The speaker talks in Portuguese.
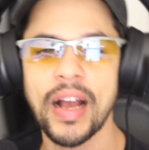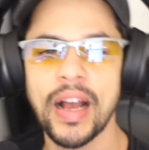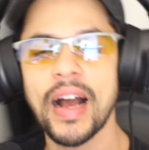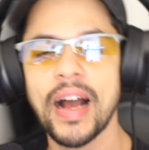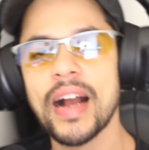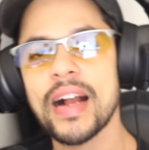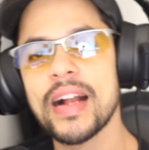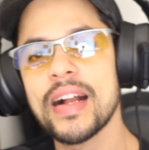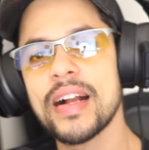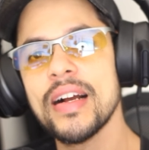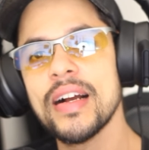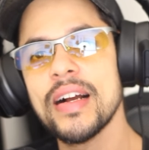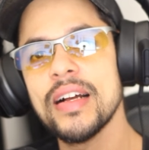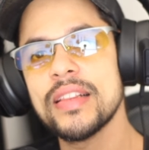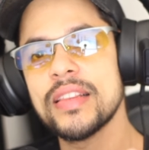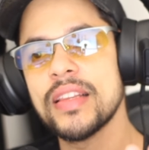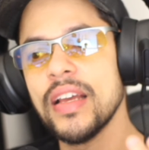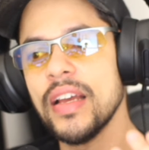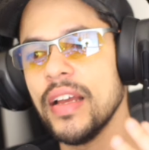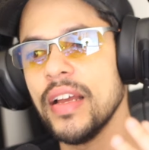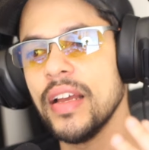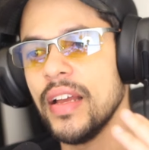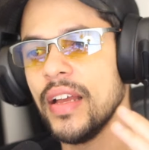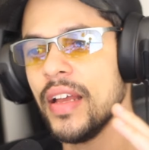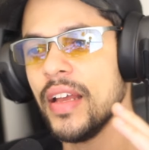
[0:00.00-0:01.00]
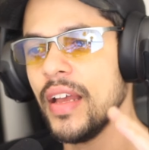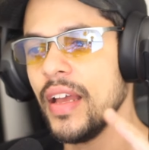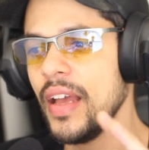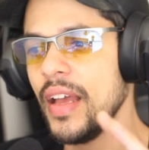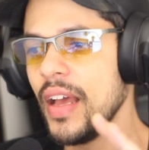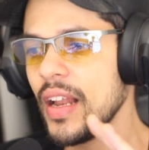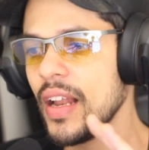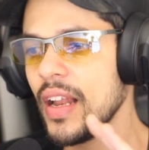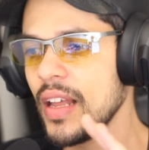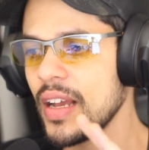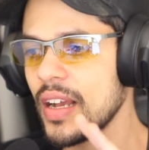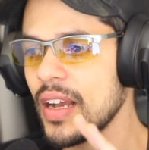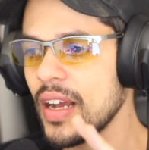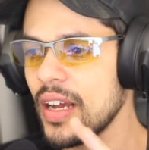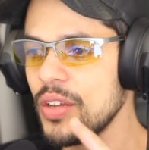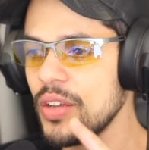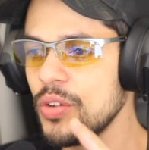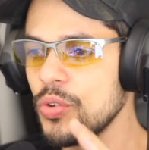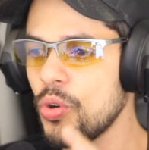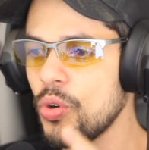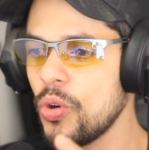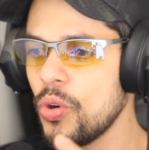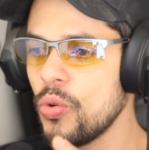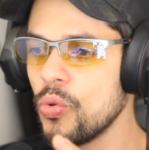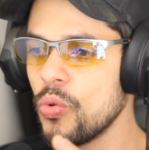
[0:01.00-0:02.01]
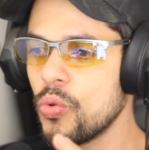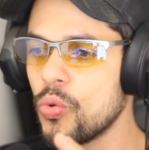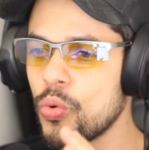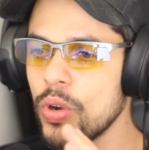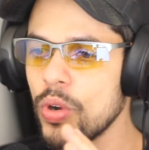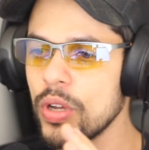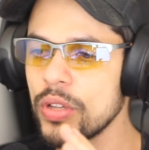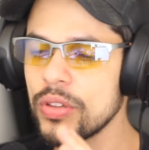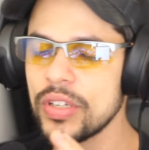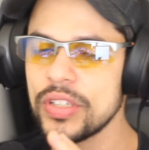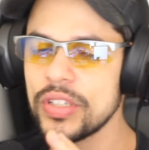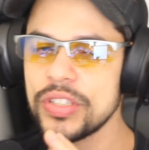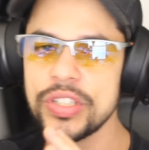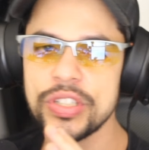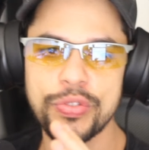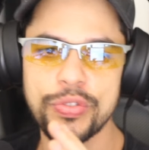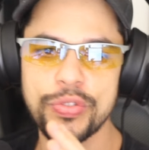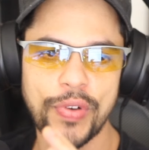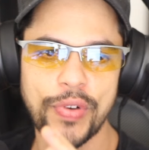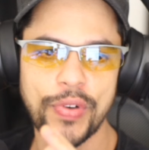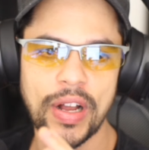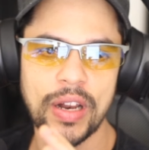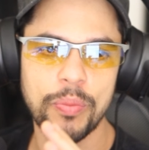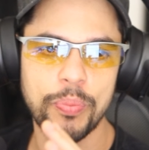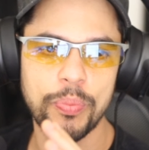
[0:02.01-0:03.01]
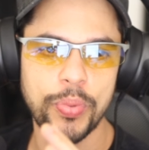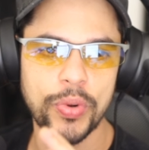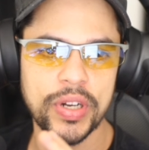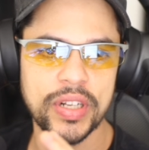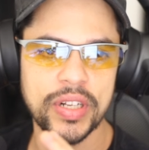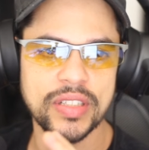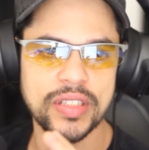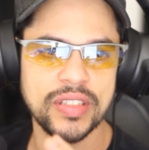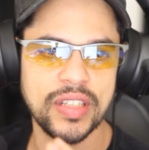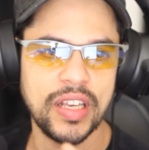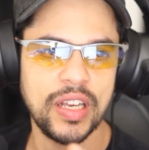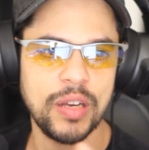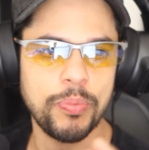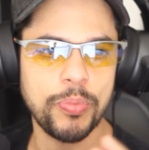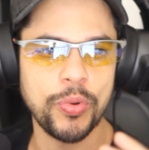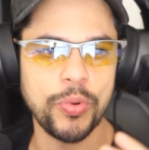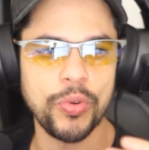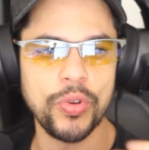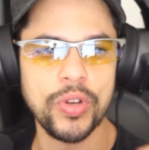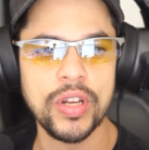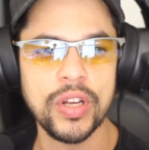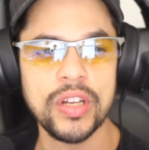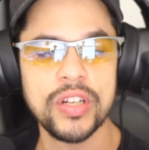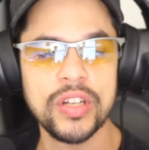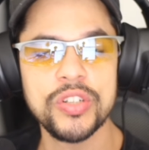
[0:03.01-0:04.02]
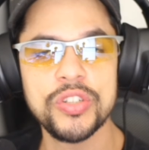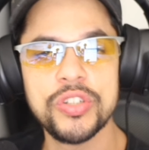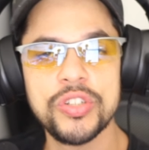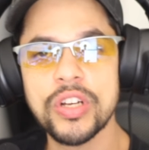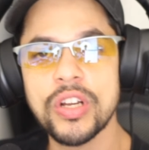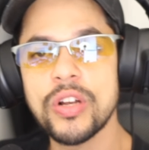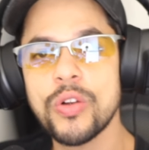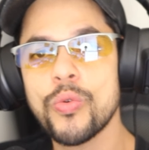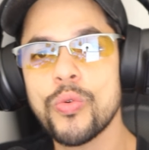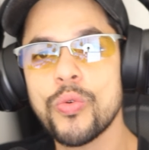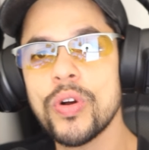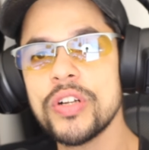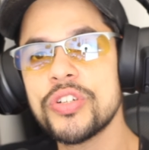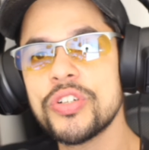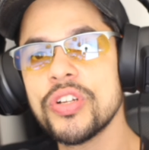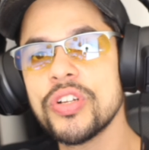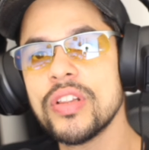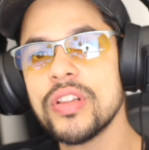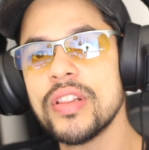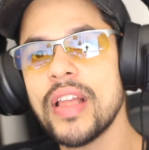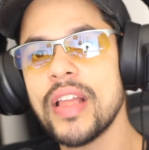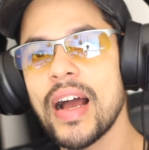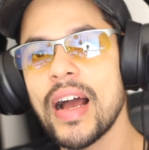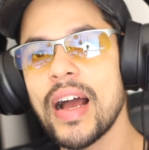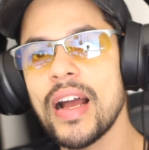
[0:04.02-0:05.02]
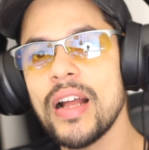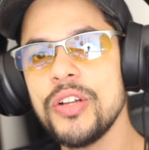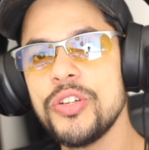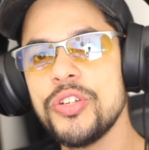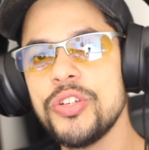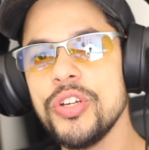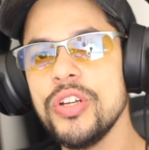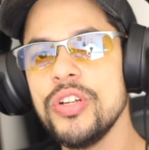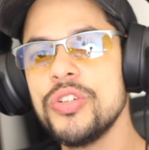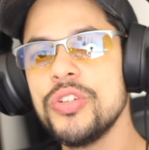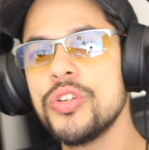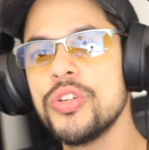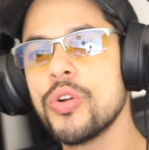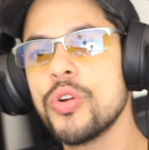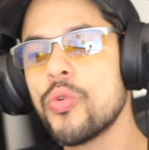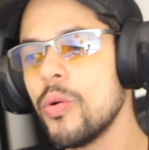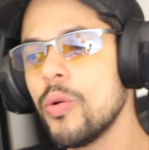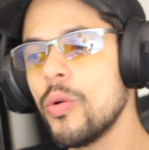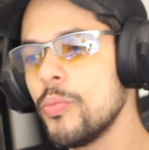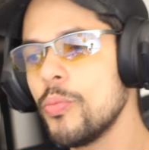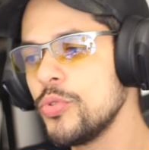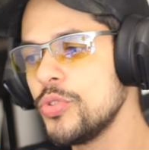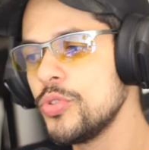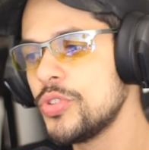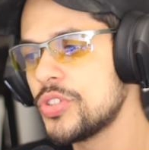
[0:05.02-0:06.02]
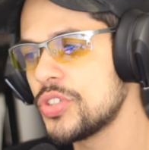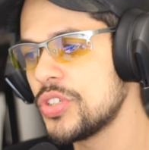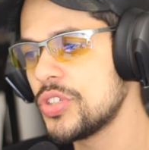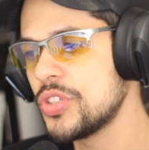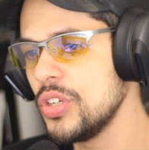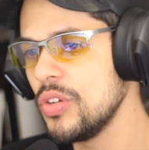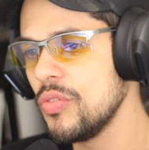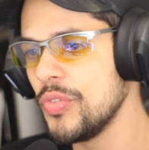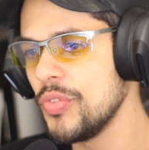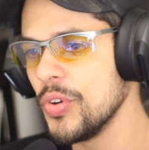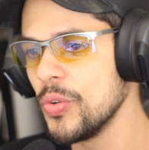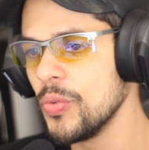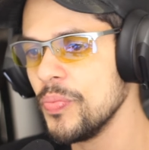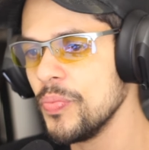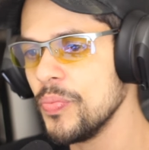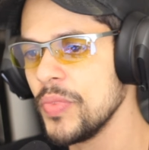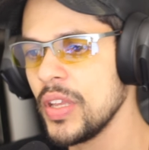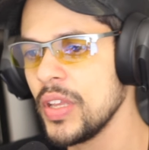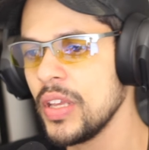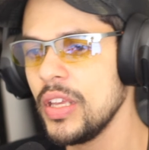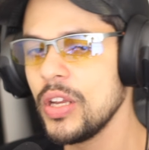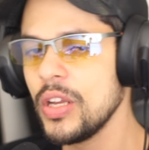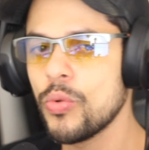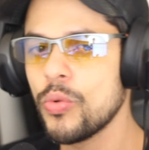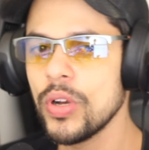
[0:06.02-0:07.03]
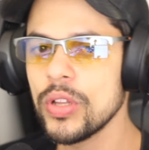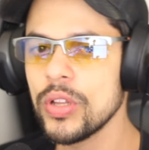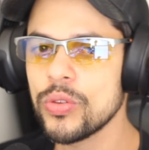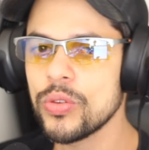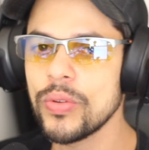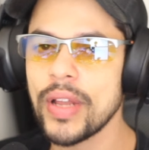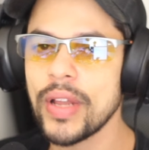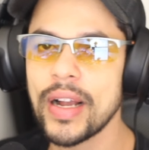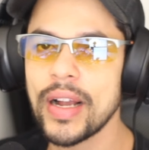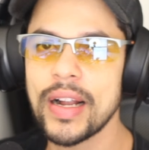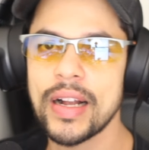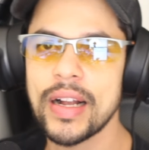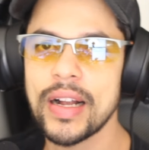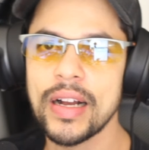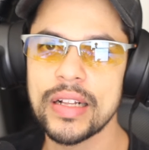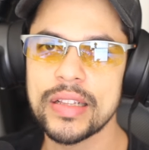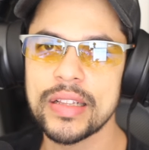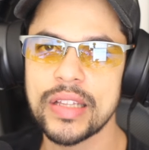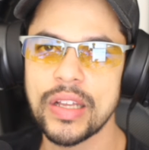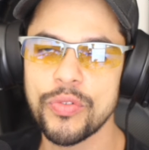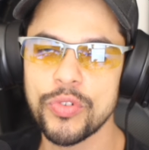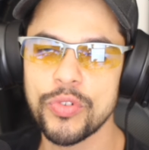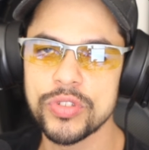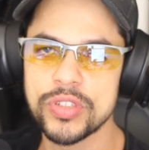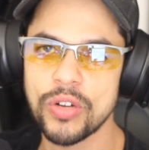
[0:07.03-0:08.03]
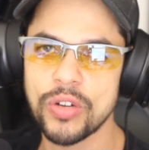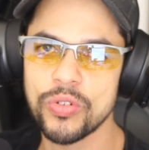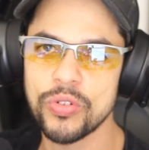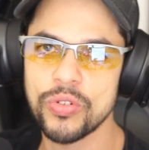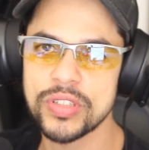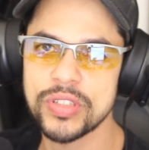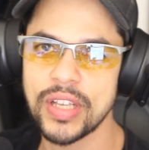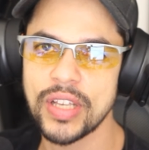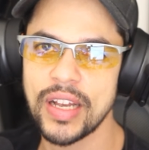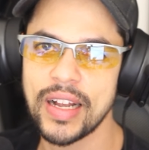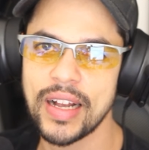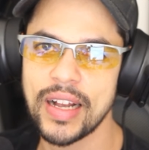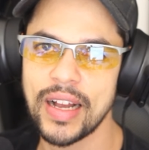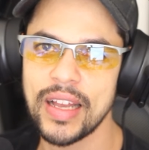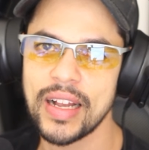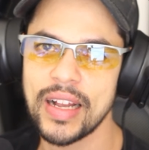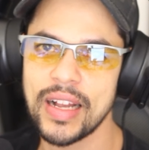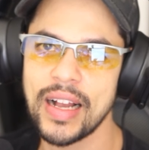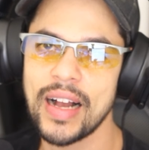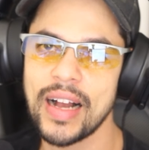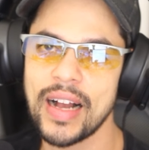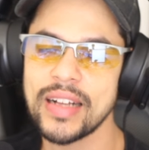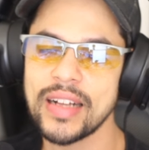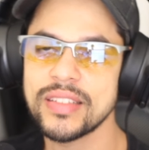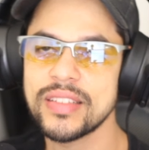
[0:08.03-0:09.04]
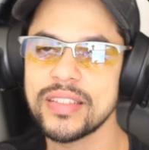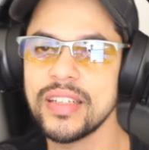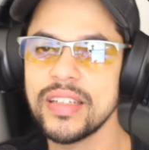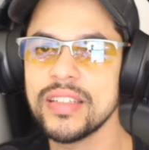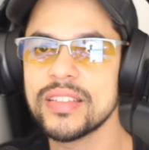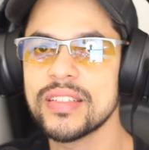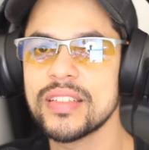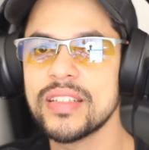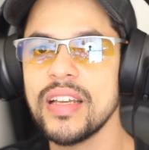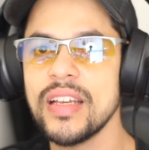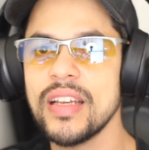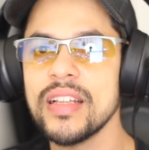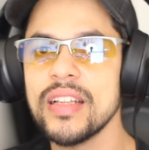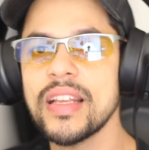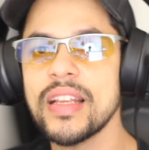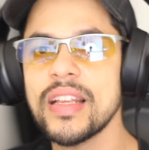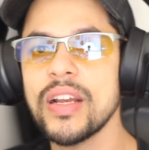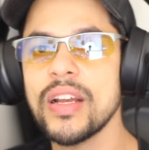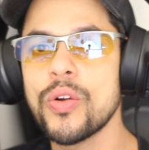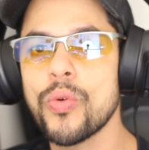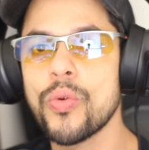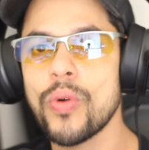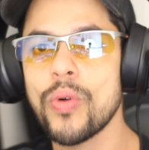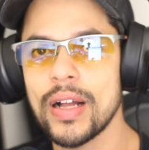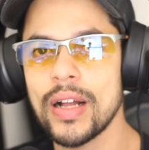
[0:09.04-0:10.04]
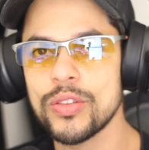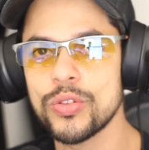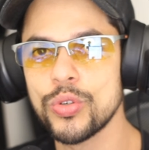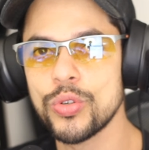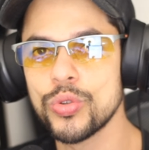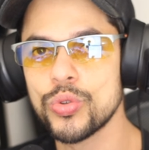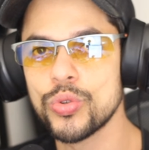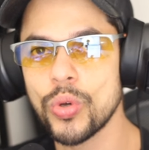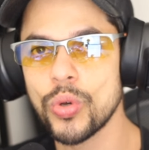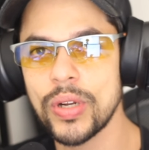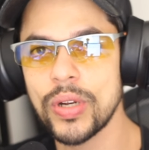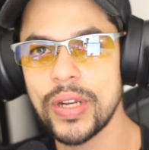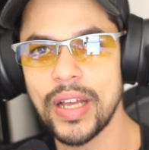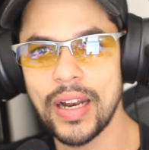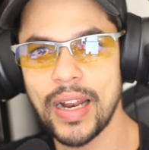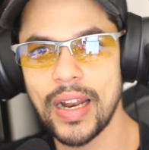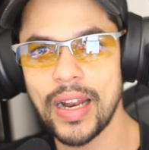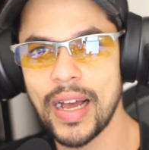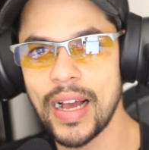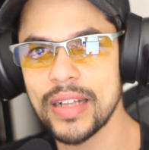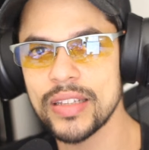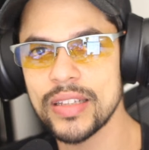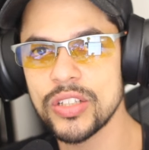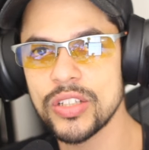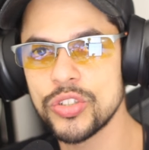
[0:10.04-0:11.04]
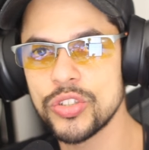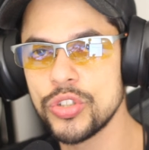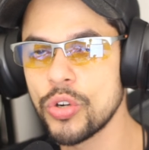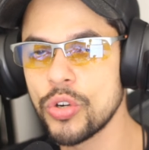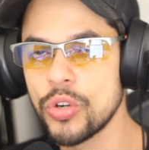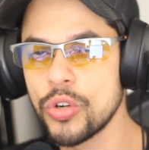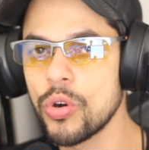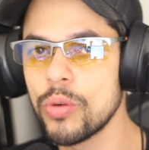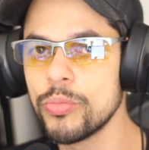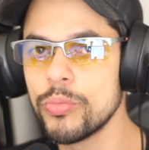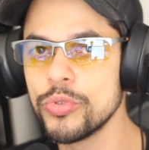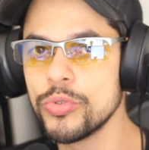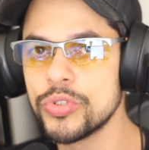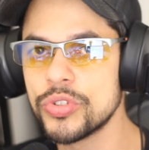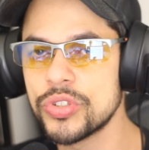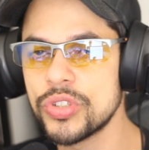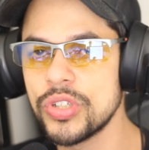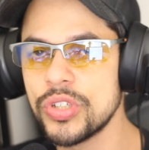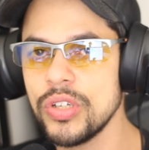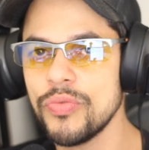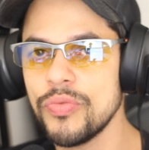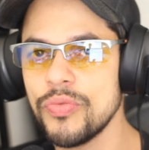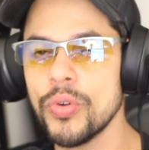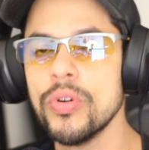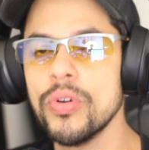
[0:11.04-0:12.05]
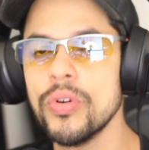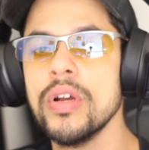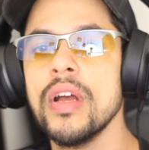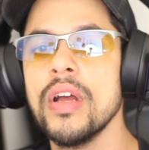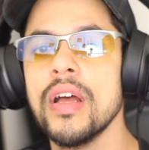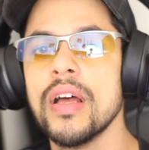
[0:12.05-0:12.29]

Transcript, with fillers: A Cutter ela ganhou quando a gente fala, por exemplo, de quantidade de combustível. Enquanto na Cutter você consegue carregar 64 toneladas de combustível,